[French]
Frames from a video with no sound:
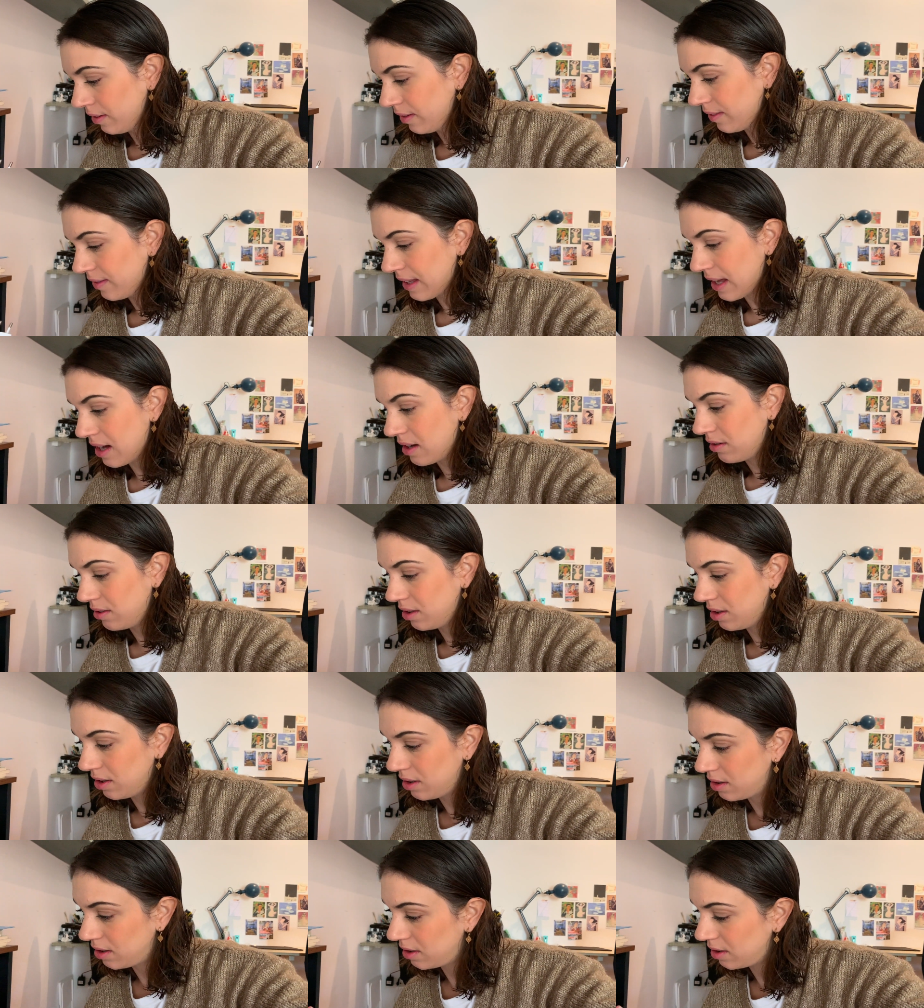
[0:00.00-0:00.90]
ça
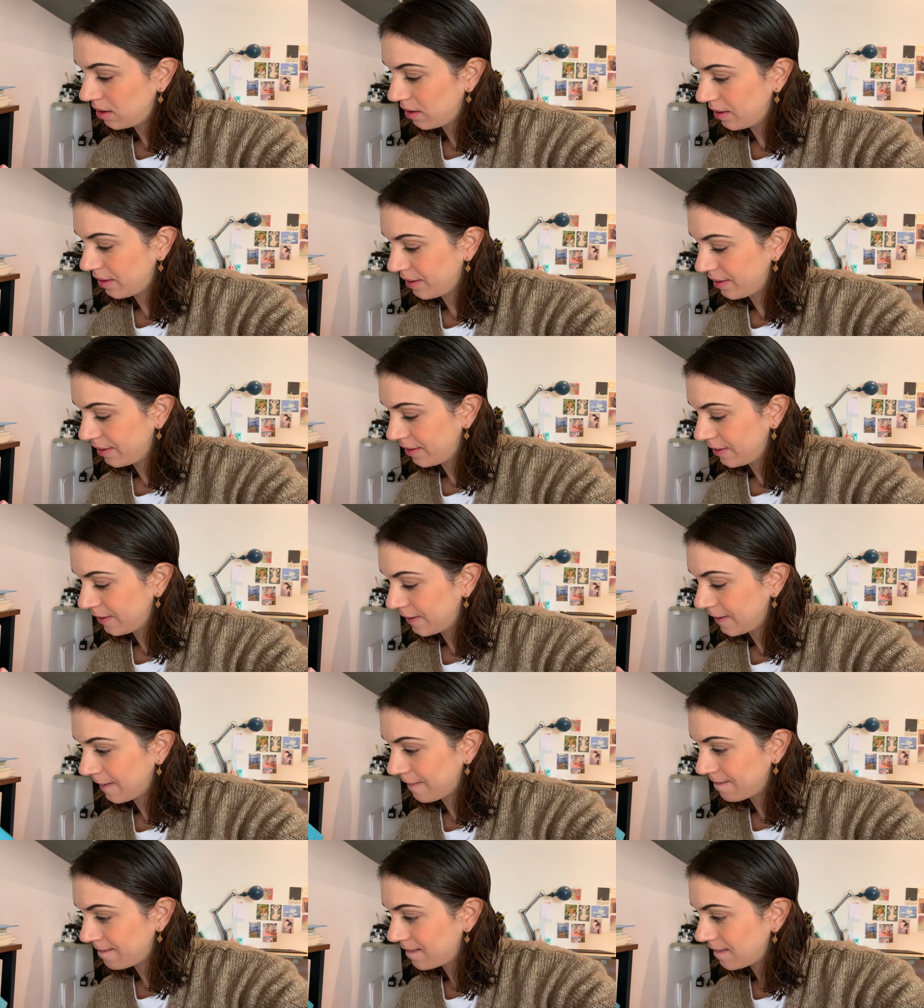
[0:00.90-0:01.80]

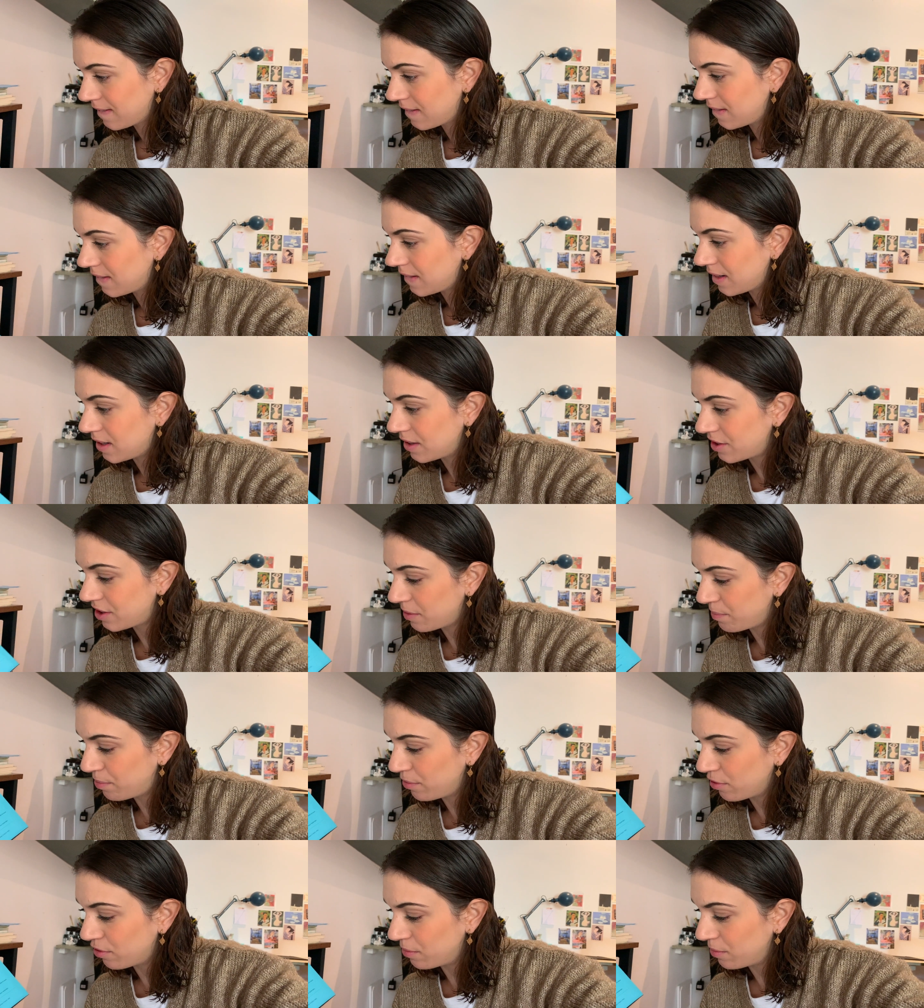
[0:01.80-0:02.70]
je ah, je sais
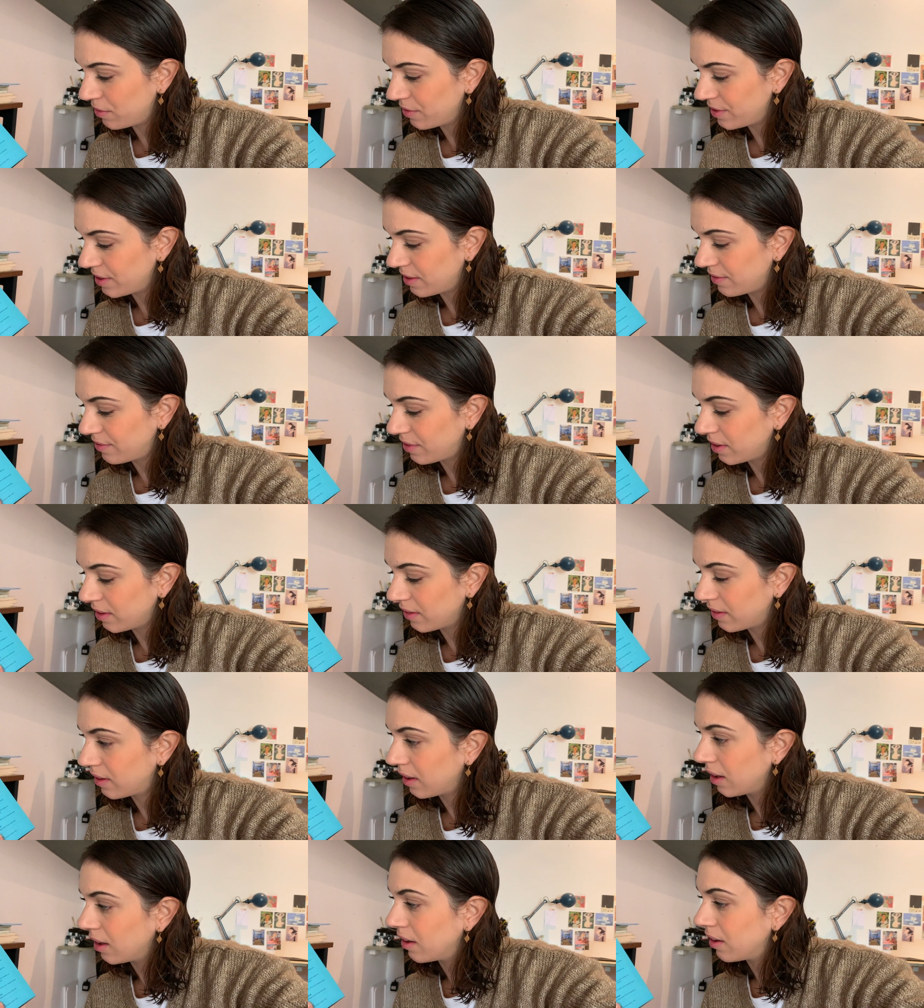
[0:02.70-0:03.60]
plus comment dit en
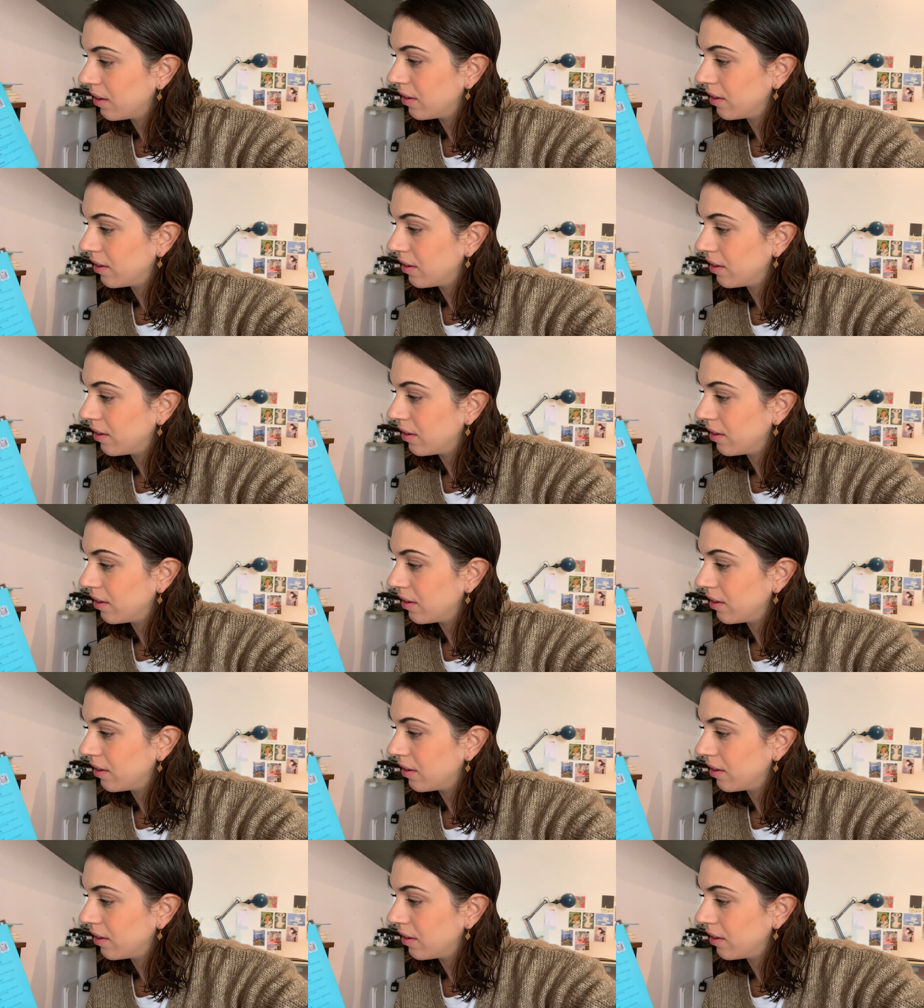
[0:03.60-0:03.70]
français.